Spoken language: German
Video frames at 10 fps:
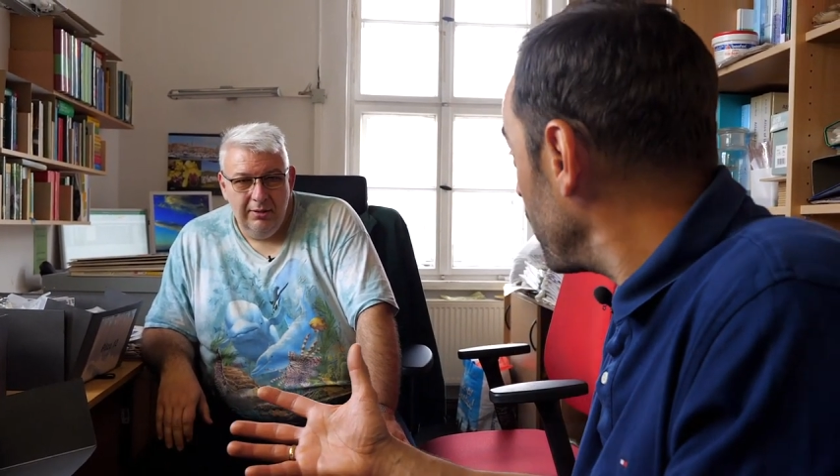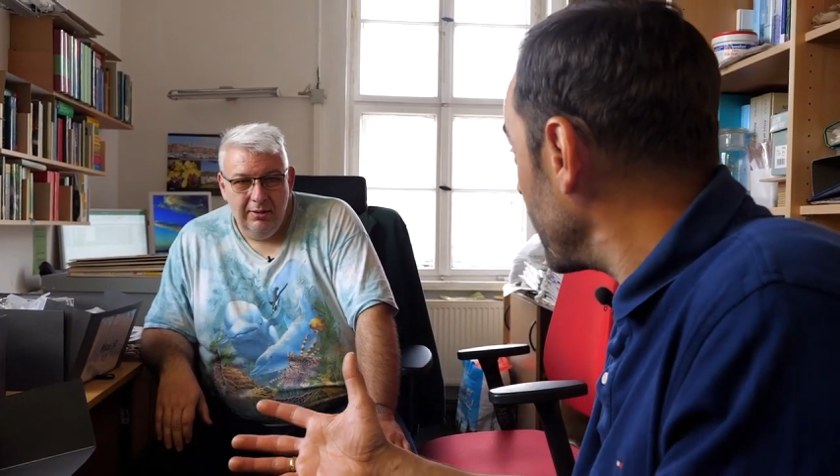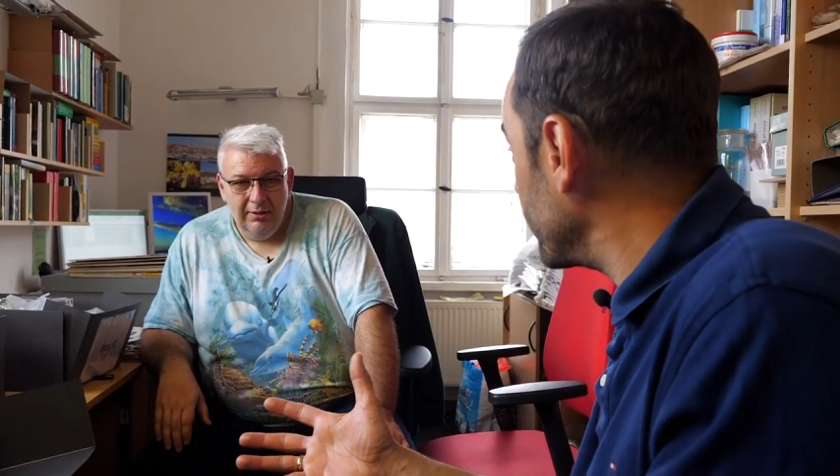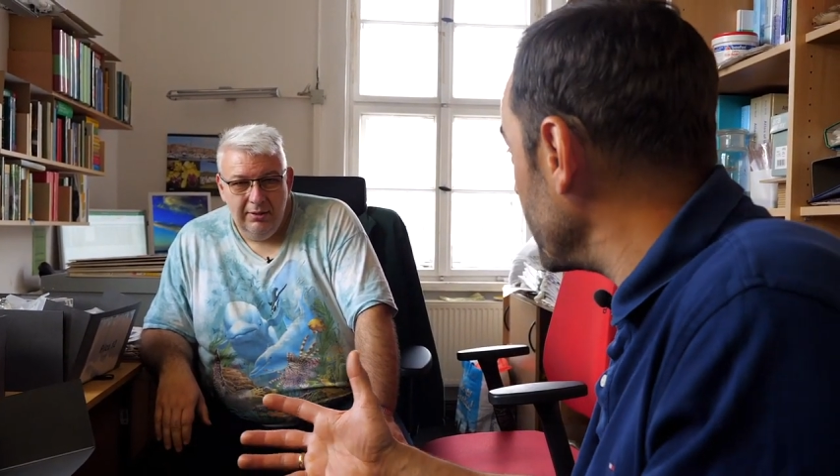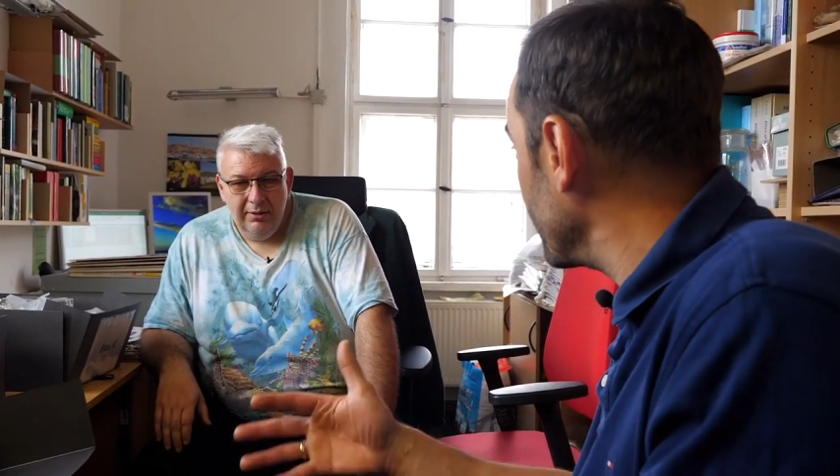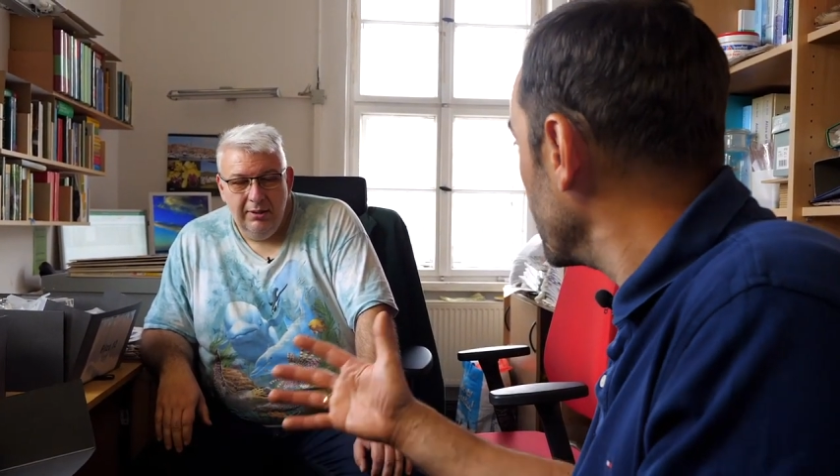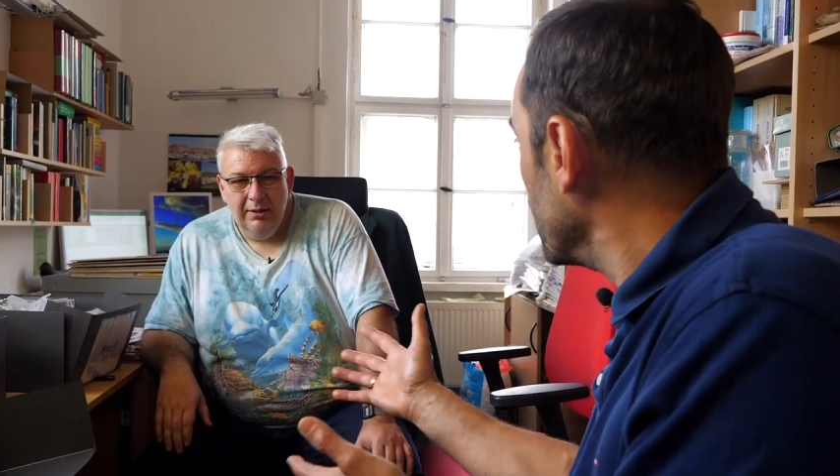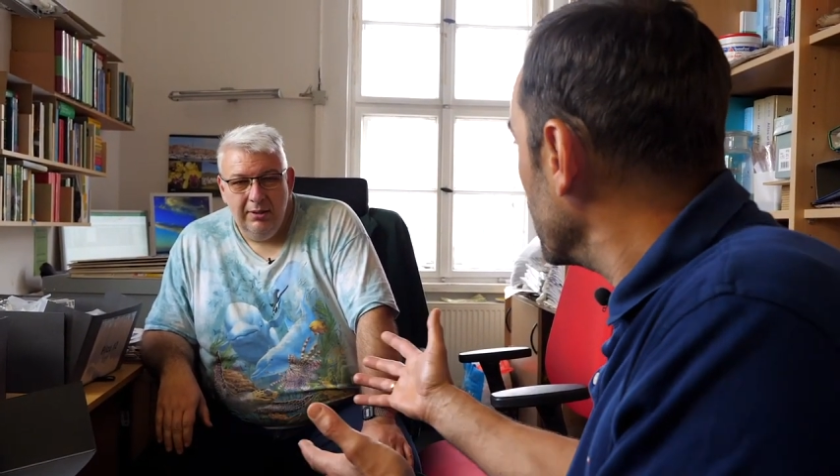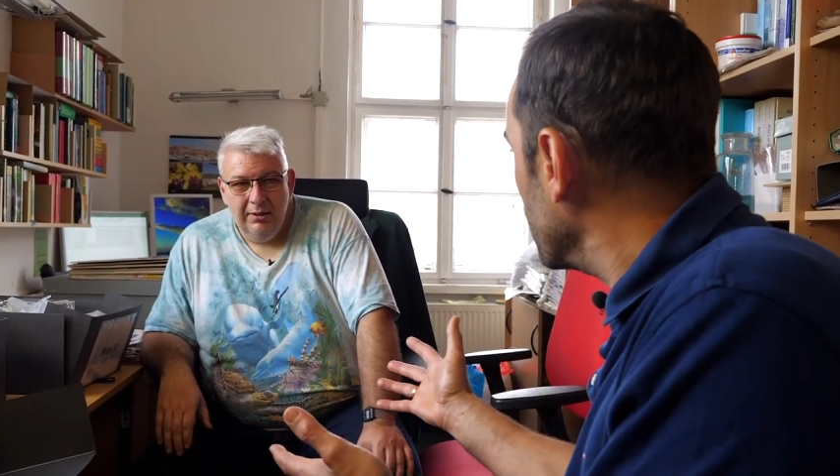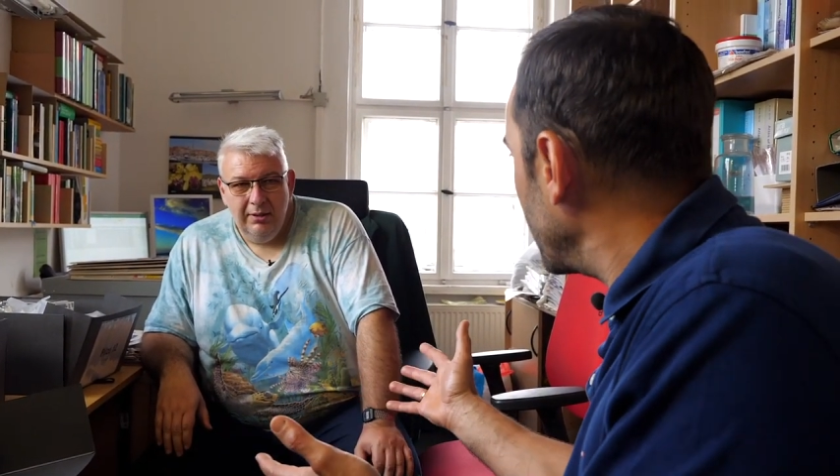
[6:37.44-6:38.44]
Obacht geben.
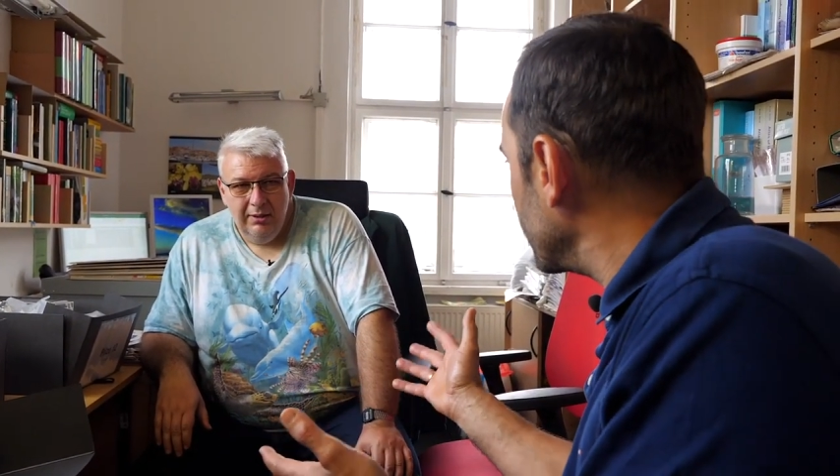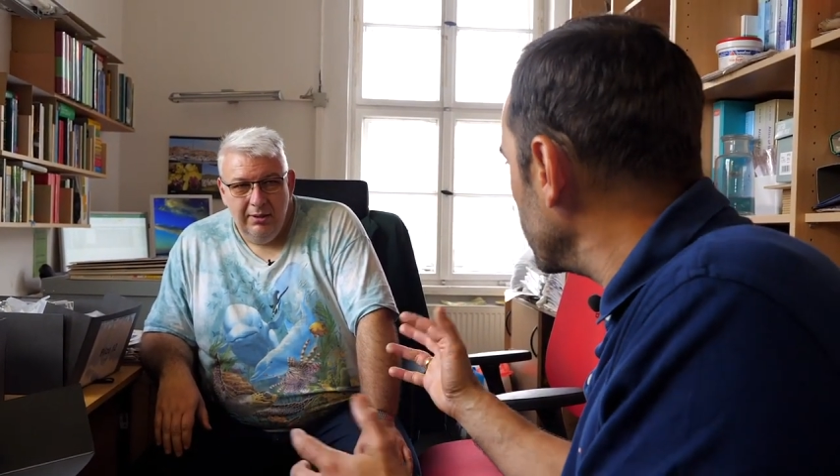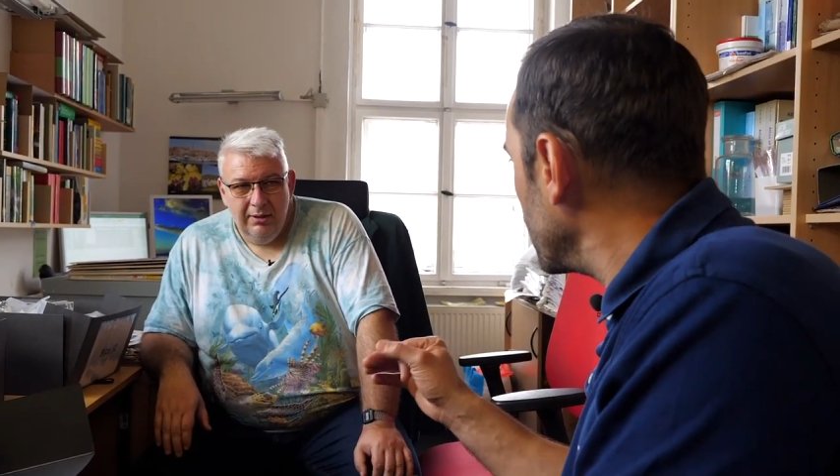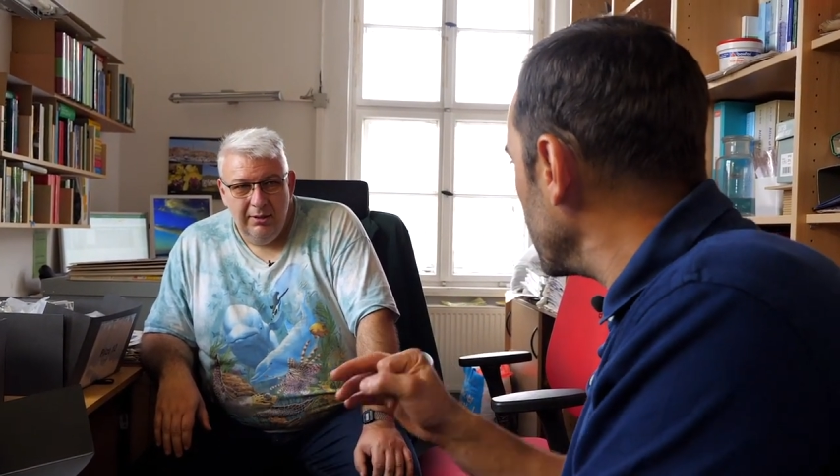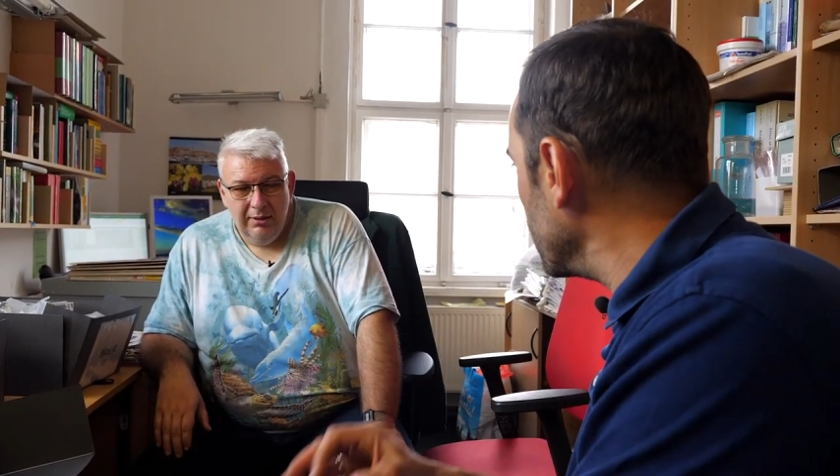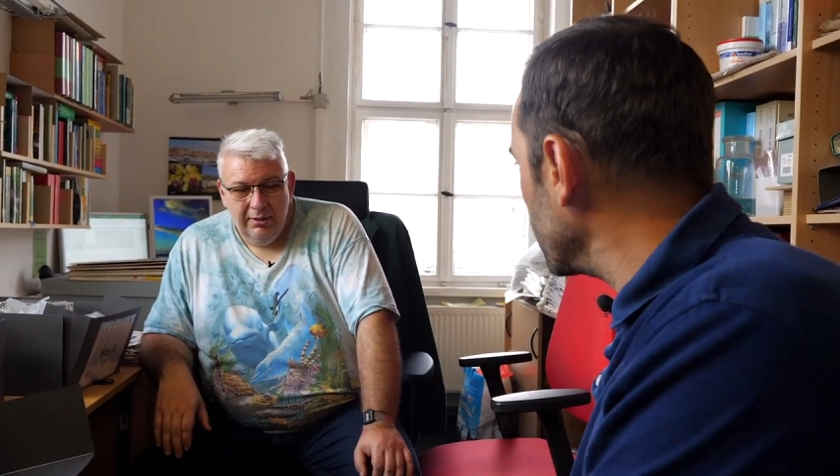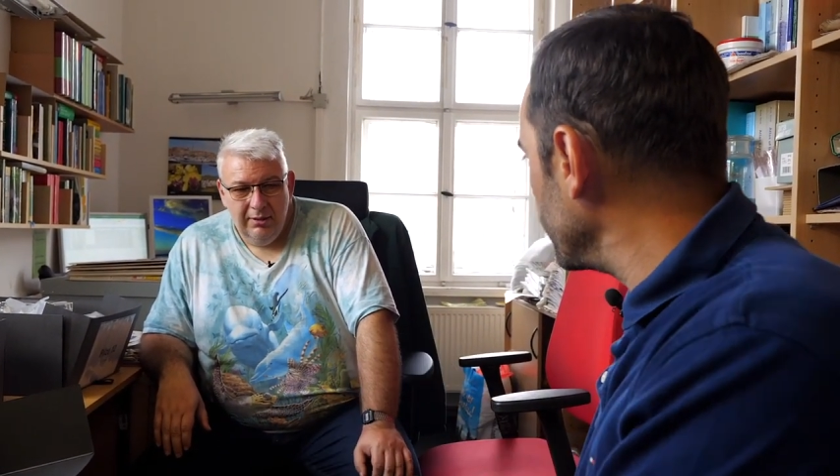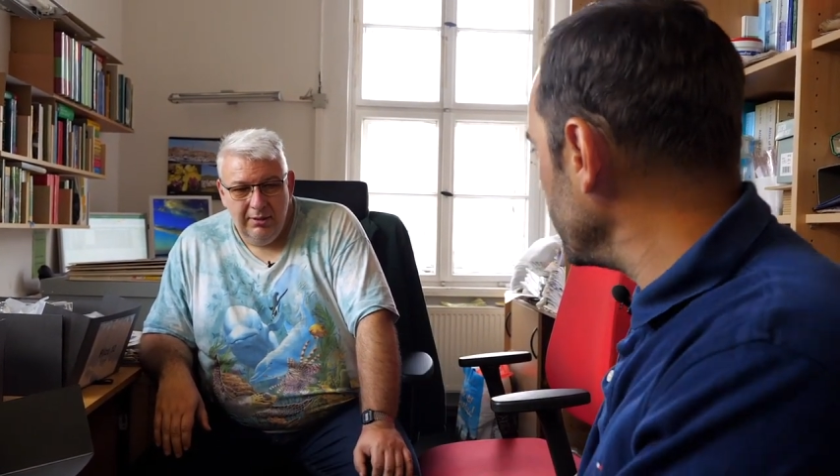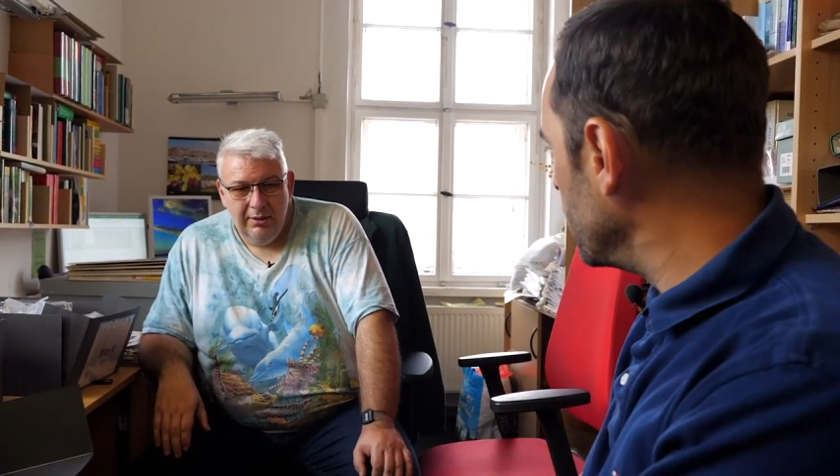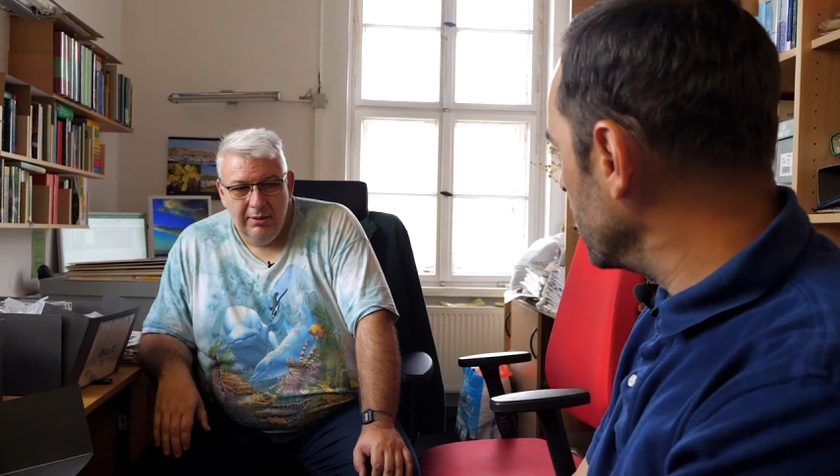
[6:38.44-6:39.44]
Hast du da
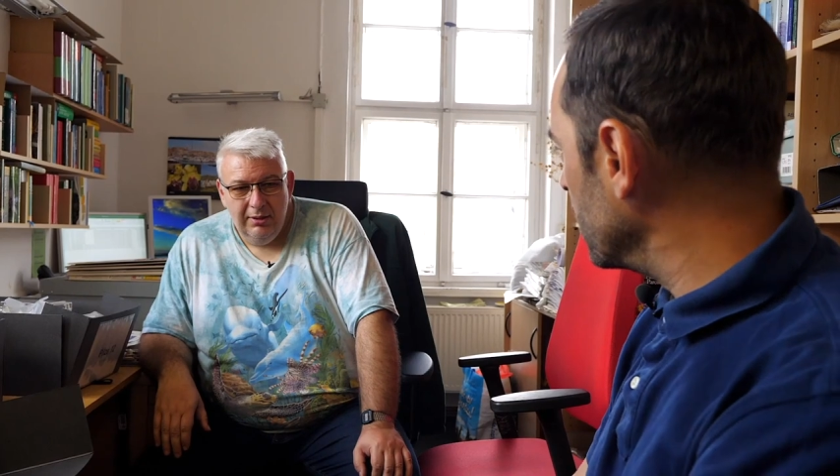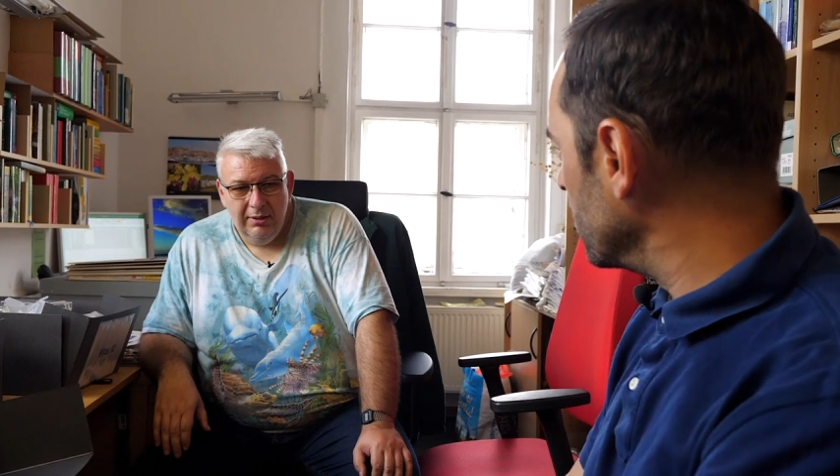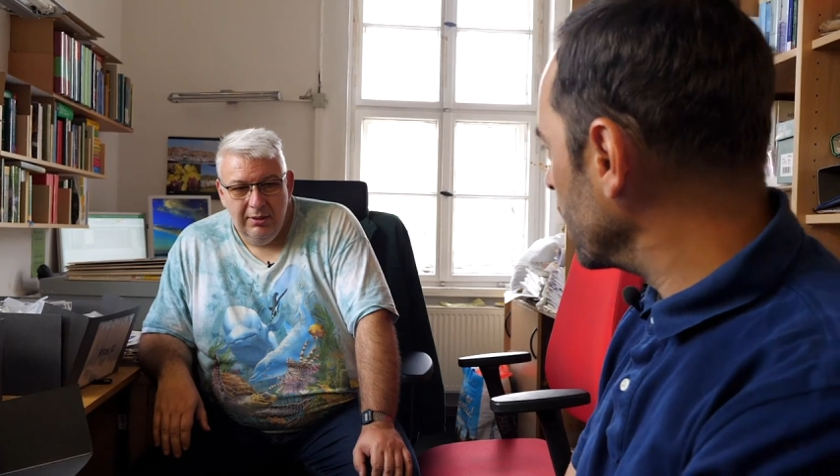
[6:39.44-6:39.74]
irgendwie eine,